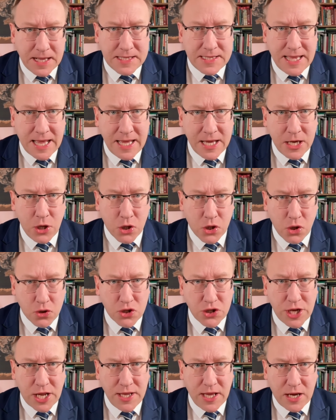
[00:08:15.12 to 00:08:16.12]
te
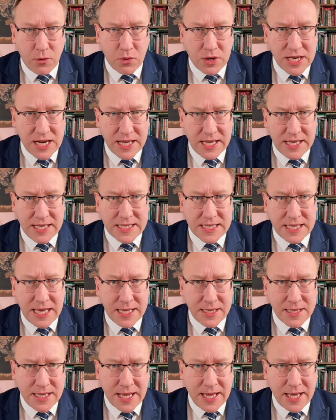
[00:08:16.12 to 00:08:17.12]
roszczenia
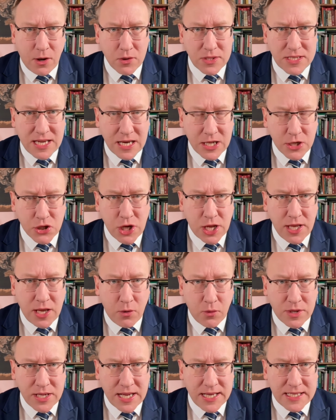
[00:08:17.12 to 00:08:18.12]
ukraińskie, te
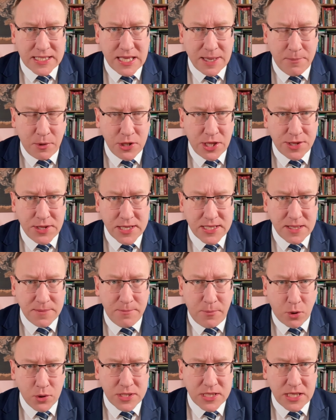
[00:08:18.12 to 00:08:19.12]
oskarżenia ukraińskie pod
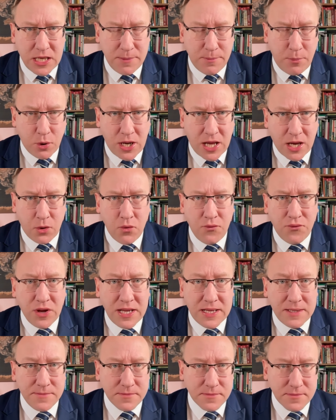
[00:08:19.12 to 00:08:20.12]
adresem Polski i Polaków
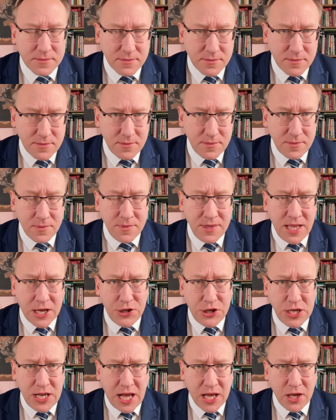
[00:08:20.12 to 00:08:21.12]

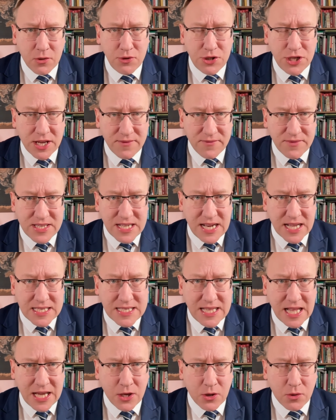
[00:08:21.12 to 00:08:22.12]
nasilają się,
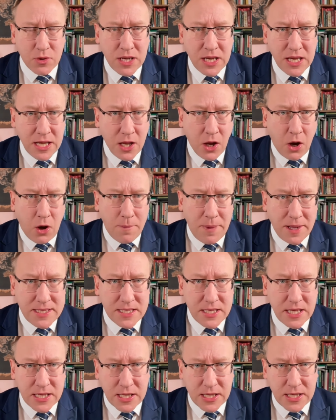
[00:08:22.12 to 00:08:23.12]
wzrastają.
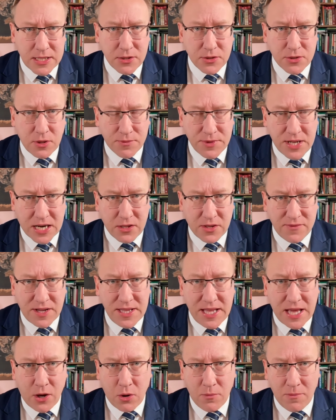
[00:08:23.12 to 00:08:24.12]
Obecnie jest, są
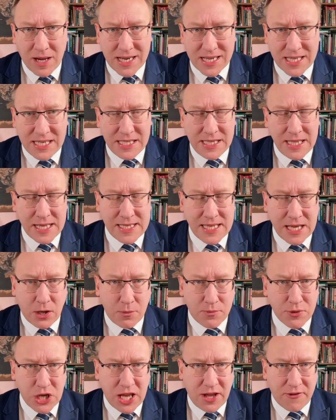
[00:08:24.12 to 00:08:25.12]
traktowane jako margines,
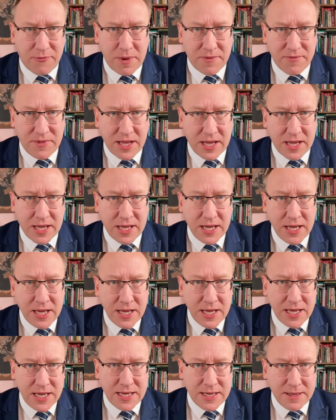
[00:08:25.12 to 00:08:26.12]
jako przejaw pewnej,
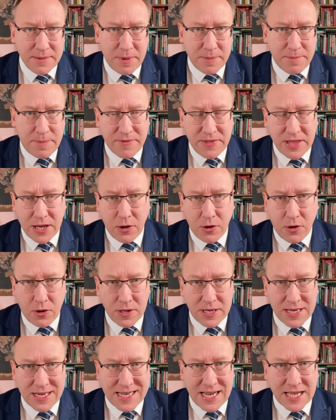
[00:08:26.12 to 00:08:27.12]
e,
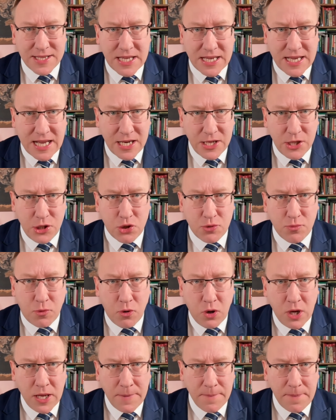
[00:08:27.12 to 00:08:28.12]
pewnego
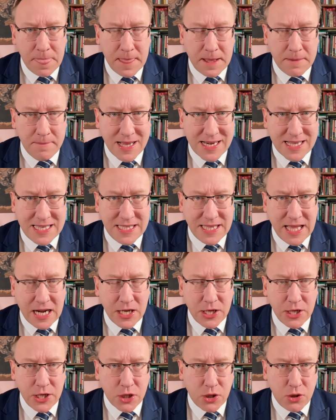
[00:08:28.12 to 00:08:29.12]
radykalizmu
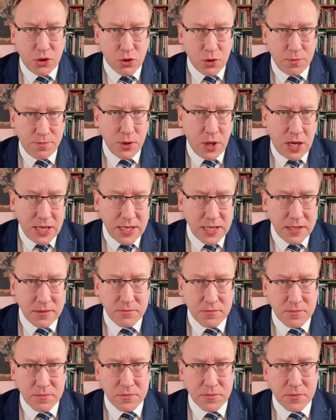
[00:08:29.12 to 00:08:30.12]
marginalnych grup, no ale
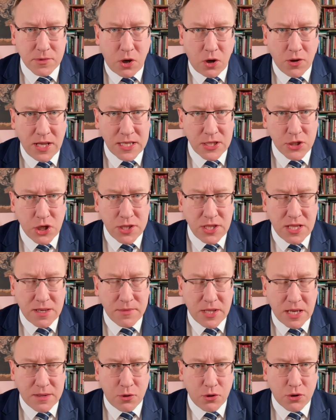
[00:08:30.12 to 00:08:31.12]
konia z
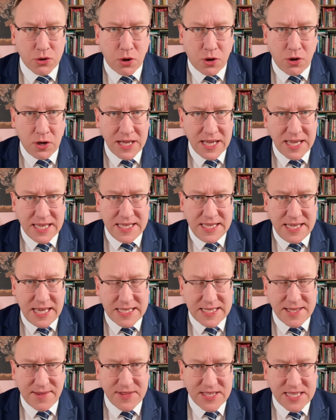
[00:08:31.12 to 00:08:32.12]
rzędem temu, kto
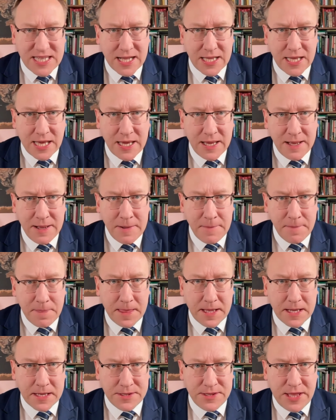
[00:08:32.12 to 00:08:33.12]
jest w stanie
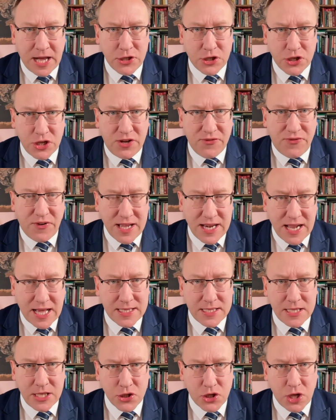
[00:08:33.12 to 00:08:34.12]
e, dać
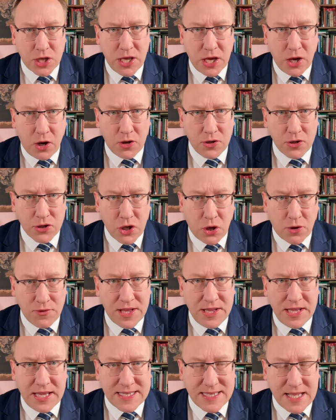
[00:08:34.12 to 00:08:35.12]
gwarancję, że, nie, że
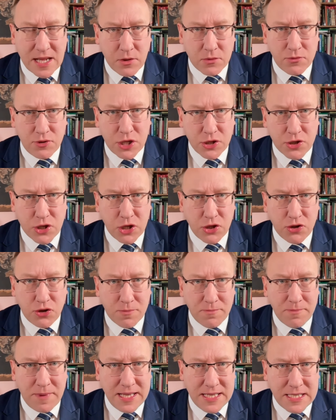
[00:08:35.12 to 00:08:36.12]
one nie staną się
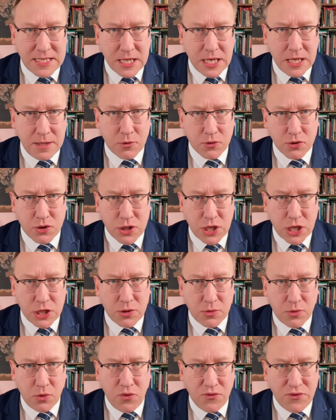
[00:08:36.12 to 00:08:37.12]
częścią mainstreamu, czy
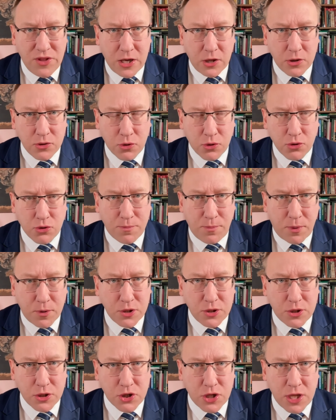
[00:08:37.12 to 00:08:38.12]
częścią głównego nurtu
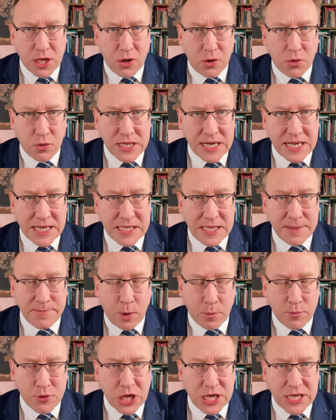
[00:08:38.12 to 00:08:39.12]
politycznego Ukrainy
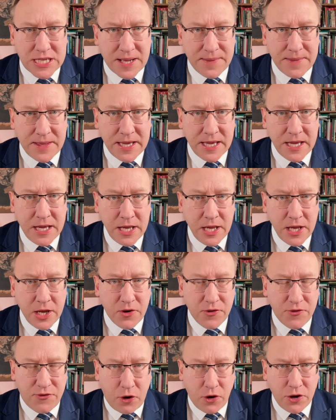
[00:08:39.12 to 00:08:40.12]
po przegranej
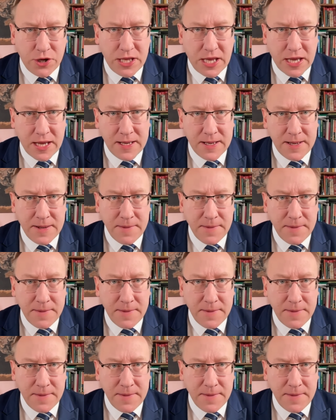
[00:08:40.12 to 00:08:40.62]
wojnie.